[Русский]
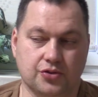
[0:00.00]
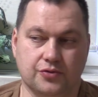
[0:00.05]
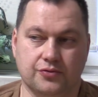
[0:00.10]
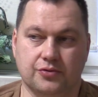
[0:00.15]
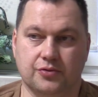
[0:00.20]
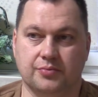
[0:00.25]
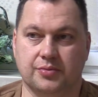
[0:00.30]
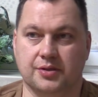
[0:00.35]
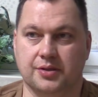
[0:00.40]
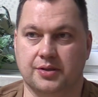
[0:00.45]
мы
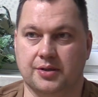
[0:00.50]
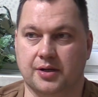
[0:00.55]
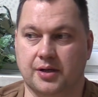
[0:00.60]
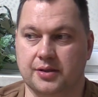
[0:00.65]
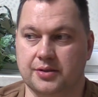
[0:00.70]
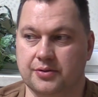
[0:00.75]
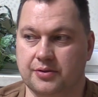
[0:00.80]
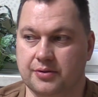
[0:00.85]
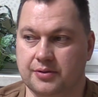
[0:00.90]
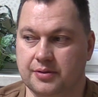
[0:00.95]
живем,
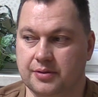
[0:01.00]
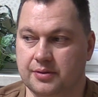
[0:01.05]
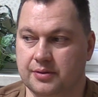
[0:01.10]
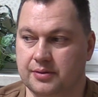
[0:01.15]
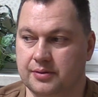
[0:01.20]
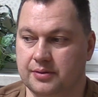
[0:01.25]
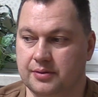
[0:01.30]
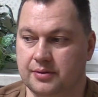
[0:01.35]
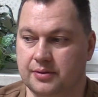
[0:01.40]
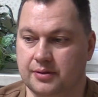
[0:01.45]
контролировать
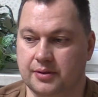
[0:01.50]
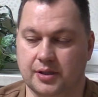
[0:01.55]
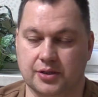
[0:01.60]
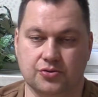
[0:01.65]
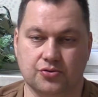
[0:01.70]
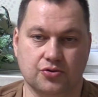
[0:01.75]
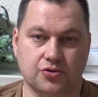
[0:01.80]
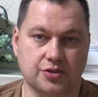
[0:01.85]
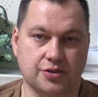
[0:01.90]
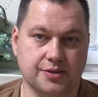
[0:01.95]

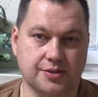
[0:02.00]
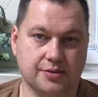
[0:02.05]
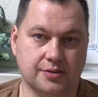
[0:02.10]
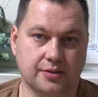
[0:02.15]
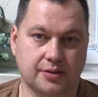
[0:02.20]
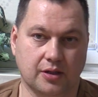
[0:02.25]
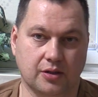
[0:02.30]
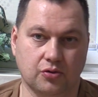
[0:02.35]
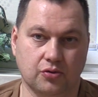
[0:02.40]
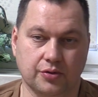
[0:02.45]
нашу
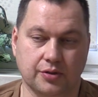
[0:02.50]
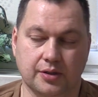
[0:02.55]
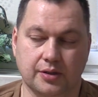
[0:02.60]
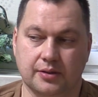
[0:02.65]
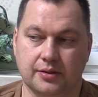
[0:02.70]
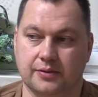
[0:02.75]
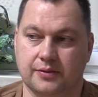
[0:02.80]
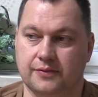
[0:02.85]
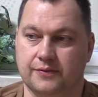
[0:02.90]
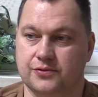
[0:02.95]
жизнь,
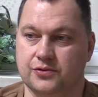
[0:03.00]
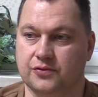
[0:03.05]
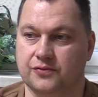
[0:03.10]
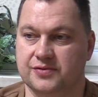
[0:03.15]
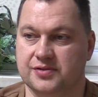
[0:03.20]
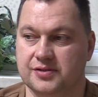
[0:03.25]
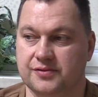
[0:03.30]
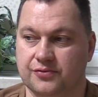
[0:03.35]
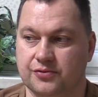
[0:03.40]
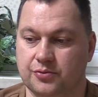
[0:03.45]
налоги, все
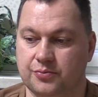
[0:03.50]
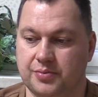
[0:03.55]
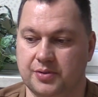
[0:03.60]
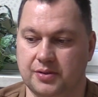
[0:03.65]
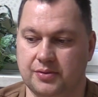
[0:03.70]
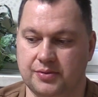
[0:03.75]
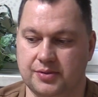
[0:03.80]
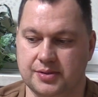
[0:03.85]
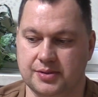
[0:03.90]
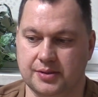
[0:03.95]
в цифру
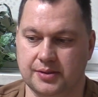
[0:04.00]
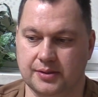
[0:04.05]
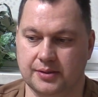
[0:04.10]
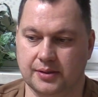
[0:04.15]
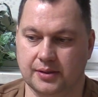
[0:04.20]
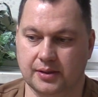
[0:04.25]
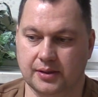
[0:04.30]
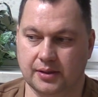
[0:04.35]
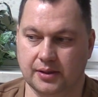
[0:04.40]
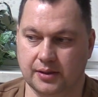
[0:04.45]

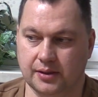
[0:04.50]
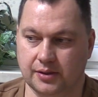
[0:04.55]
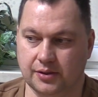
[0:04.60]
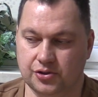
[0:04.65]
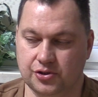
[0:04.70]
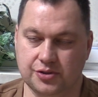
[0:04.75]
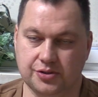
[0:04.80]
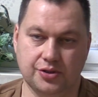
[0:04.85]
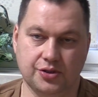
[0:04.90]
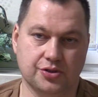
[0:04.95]
перевести –
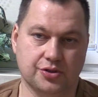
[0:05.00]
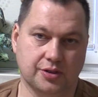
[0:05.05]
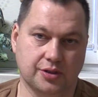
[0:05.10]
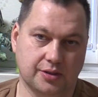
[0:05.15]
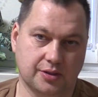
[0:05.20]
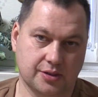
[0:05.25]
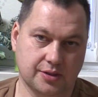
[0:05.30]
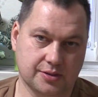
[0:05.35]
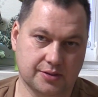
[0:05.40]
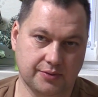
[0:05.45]

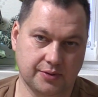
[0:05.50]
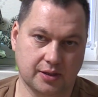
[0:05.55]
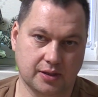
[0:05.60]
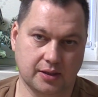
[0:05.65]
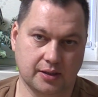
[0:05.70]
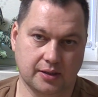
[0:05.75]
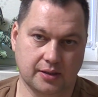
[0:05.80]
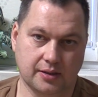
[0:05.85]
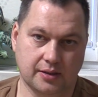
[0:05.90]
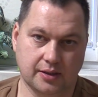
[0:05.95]
Частично это и
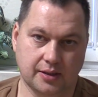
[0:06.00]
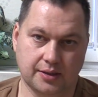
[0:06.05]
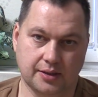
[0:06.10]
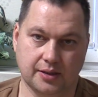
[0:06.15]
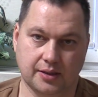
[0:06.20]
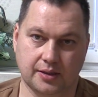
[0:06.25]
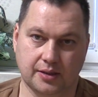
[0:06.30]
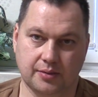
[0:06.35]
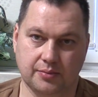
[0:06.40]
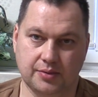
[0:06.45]
светлые
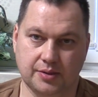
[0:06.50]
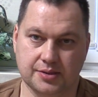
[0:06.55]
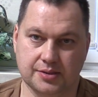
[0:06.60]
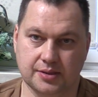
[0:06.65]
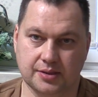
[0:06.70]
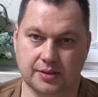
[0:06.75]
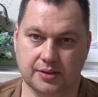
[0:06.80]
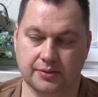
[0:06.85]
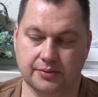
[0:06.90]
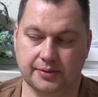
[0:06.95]
хотят
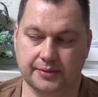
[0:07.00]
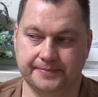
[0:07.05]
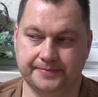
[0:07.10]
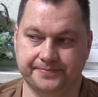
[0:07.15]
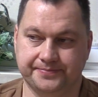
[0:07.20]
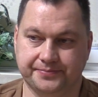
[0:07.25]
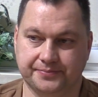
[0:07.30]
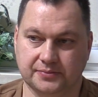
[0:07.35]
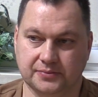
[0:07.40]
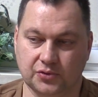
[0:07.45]
добиться этого.
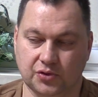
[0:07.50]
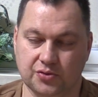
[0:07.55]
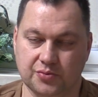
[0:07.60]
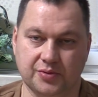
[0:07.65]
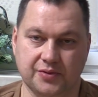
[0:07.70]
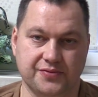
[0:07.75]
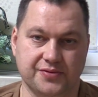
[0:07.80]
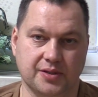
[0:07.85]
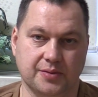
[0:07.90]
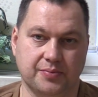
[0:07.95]
То
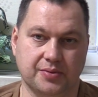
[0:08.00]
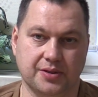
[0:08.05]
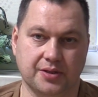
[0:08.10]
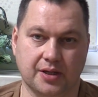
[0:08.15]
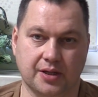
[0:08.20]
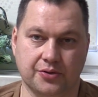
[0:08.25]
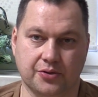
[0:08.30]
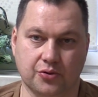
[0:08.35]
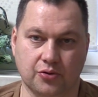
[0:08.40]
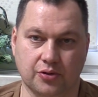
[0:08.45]
есть мы все
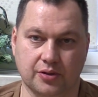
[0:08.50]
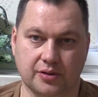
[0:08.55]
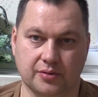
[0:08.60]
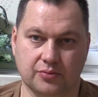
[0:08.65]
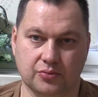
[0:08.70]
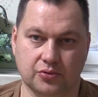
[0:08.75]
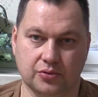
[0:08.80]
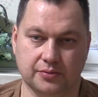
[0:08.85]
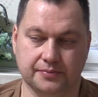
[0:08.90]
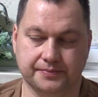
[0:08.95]

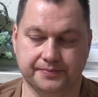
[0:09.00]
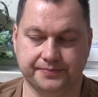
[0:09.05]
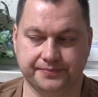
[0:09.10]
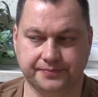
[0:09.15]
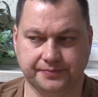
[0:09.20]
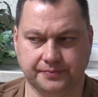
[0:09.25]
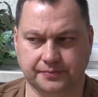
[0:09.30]
подконтрольны будем.